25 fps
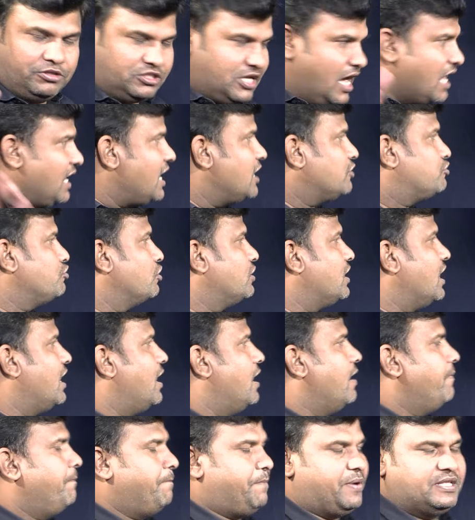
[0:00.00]
చాలా చోట్ల
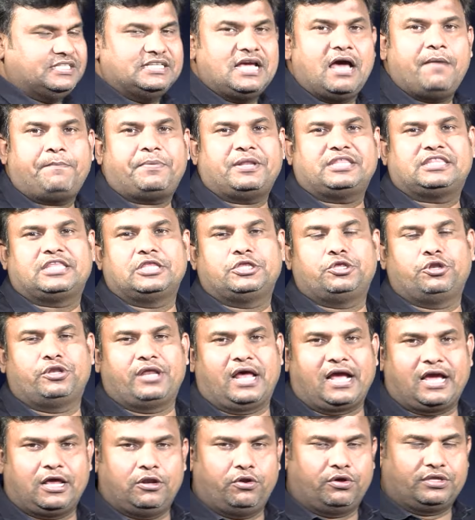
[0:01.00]
ప్రజాప్రతినిధులు
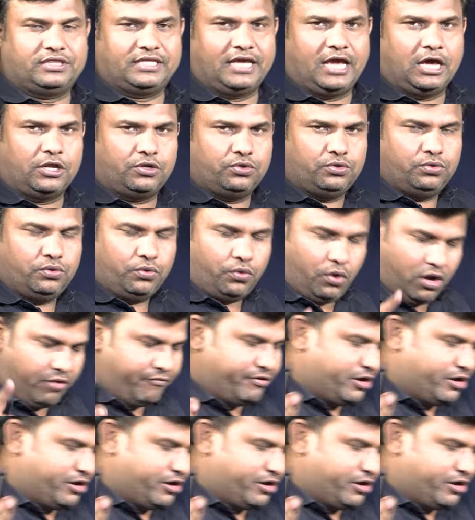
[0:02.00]
రంగంలోకి దిగారు ఒక